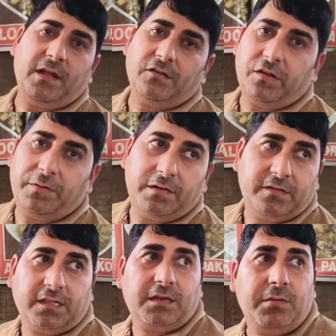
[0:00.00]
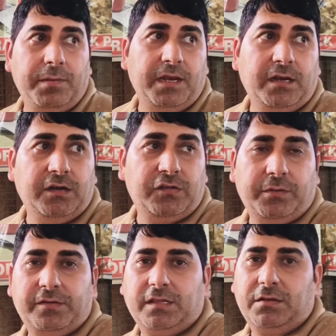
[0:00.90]
दाल चावल सत्तर रुपए प्लेट कड़ी
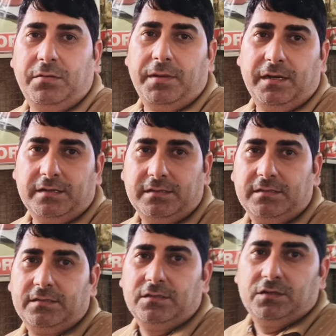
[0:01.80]
चावल सत्तर रुपए प्लेट